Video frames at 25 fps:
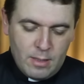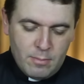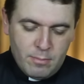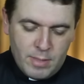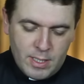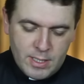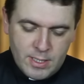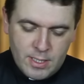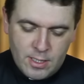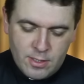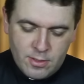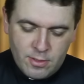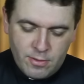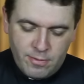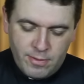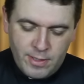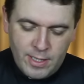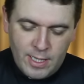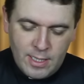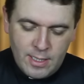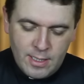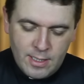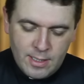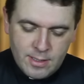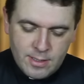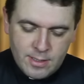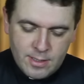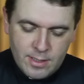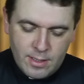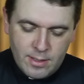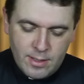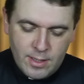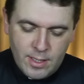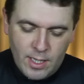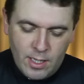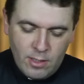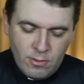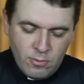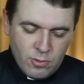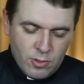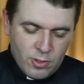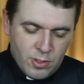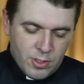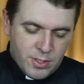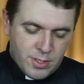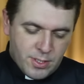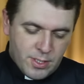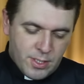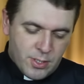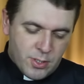Mas as ovelhas não
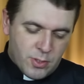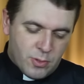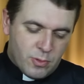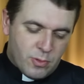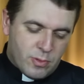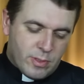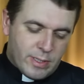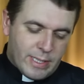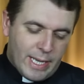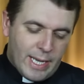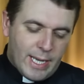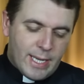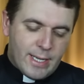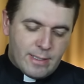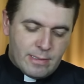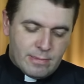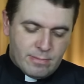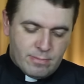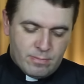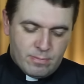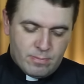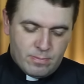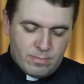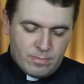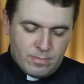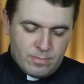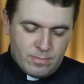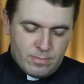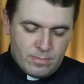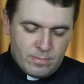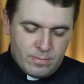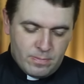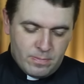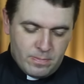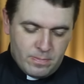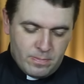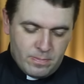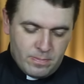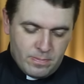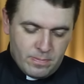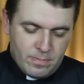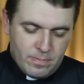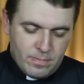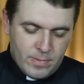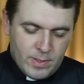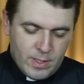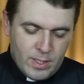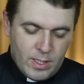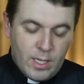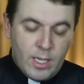os escutaram.
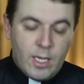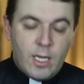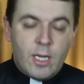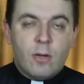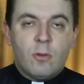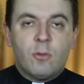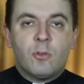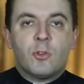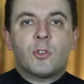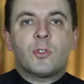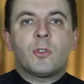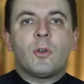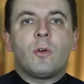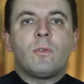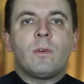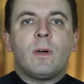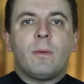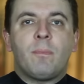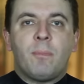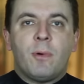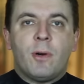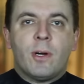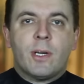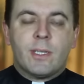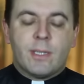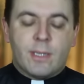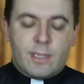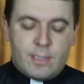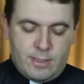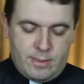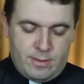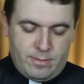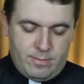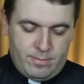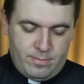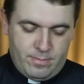Eu sou a porta.